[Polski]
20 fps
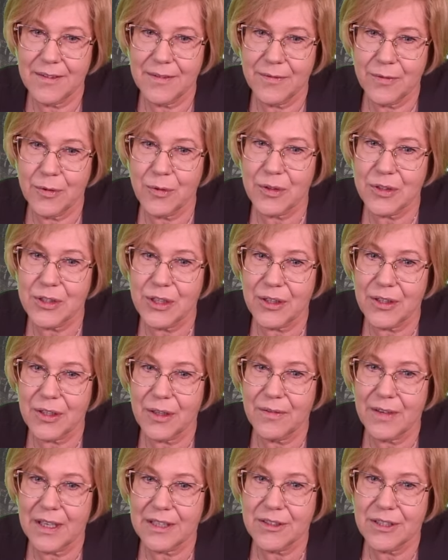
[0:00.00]

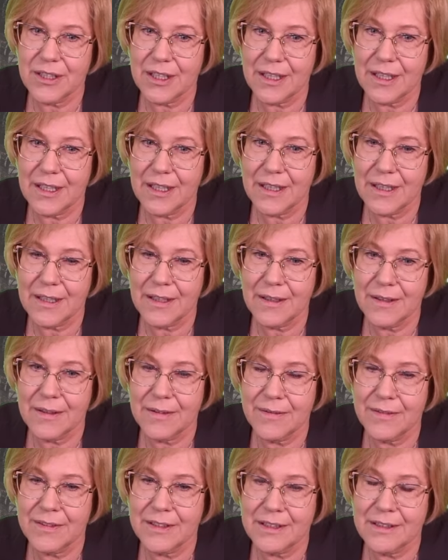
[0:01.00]
funkcjonować
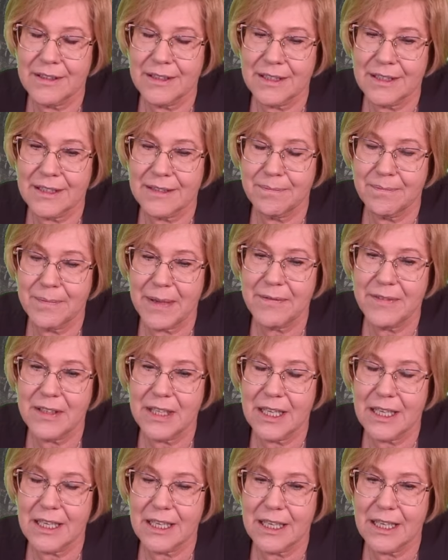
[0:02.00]
w
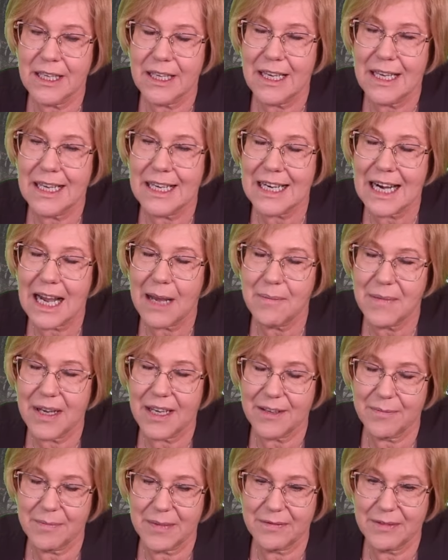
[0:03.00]
pewnych
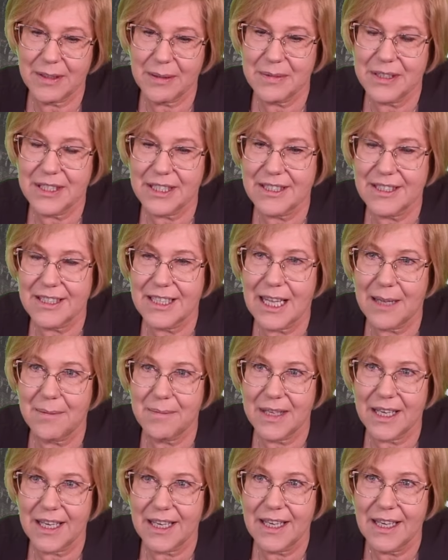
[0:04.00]
ramach, w pewnym
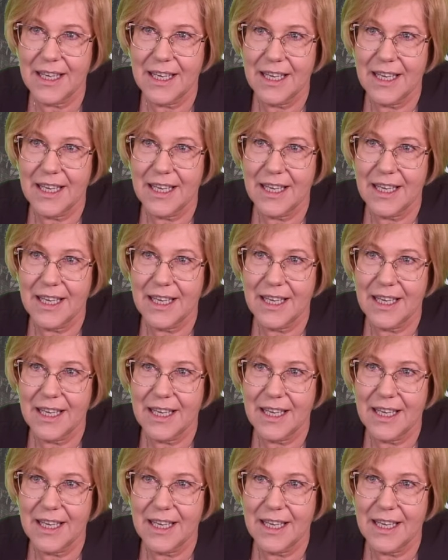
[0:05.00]
systemie